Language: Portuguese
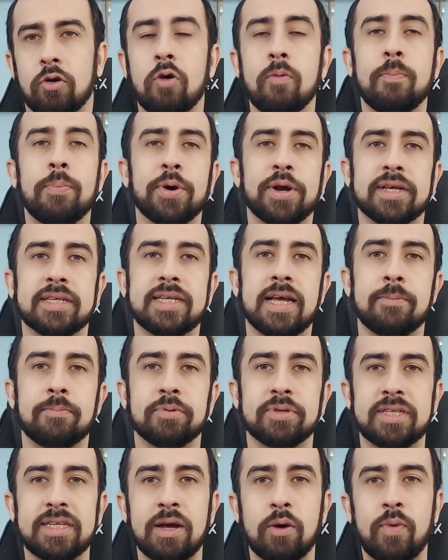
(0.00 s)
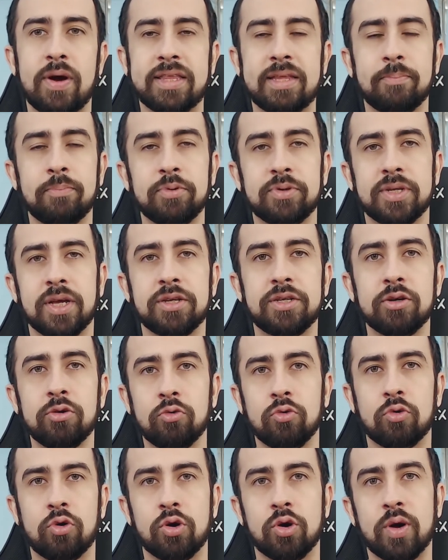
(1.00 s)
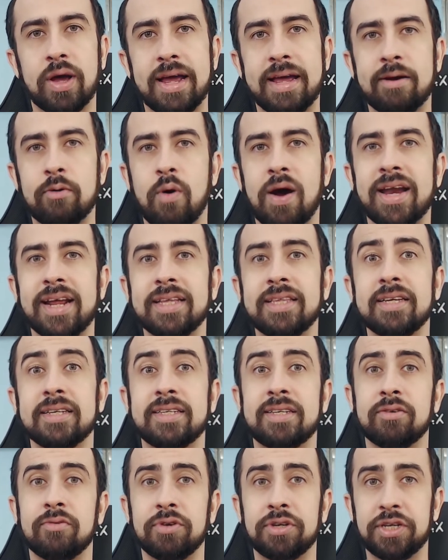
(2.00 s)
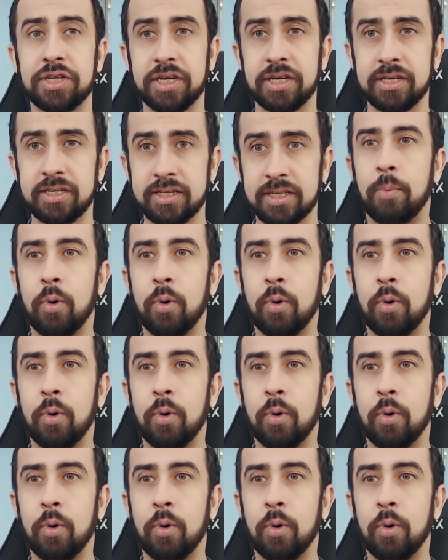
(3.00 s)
como por exemplo 50% de lucro em 45 dias,